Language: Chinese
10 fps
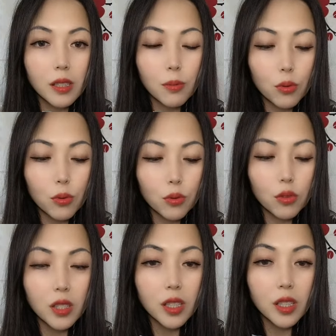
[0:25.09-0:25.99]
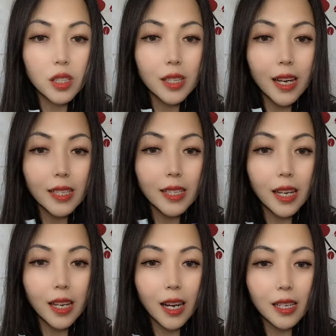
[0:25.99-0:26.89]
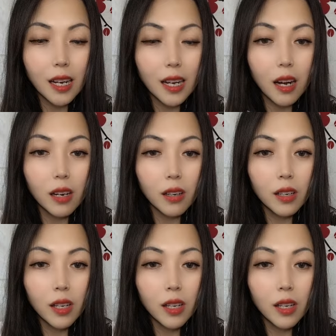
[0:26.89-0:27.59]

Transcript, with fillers: 你比如说你吃大餐呀啥啊，